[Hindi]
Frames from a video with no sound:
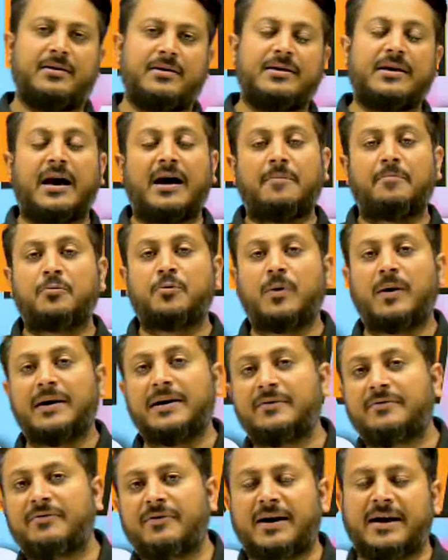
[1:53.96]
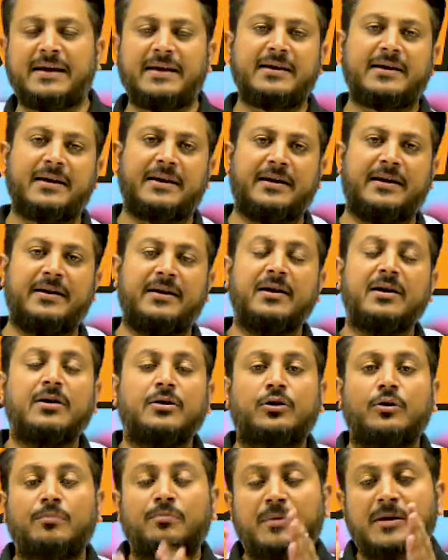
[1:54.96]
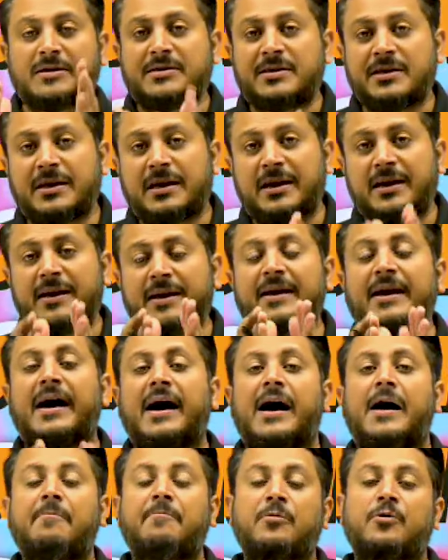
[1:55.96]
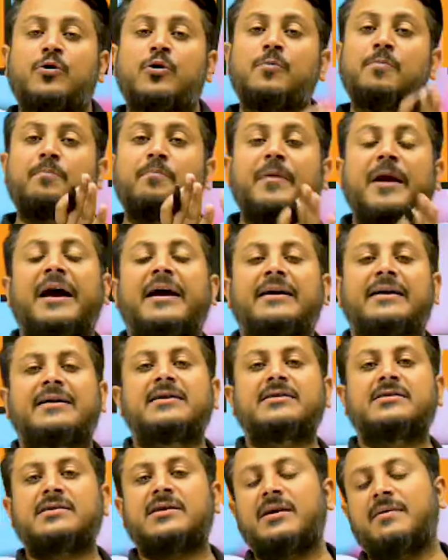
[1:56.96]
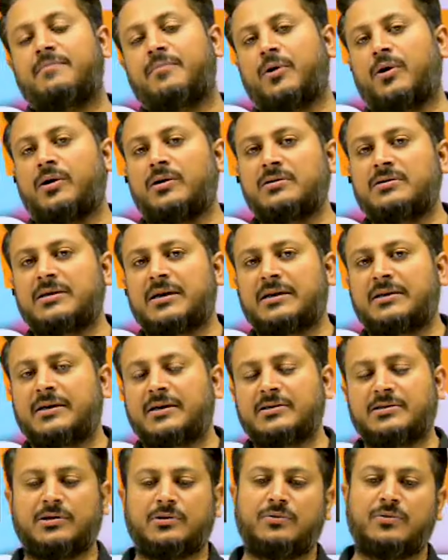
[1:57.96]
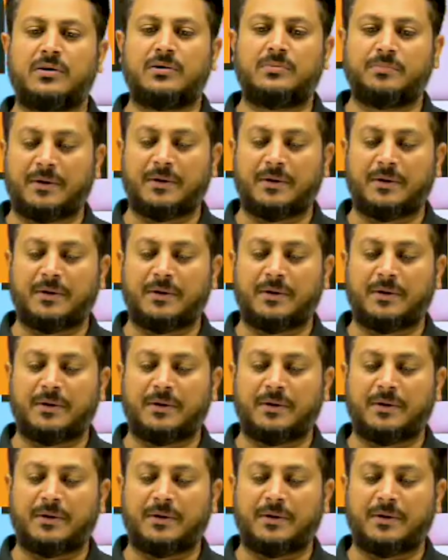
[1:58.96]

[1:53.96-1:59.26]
या आप क्वालिफाई करें तो बेसिकली आपको प्रैक्टिस की बहुत ज्यादा जरूरत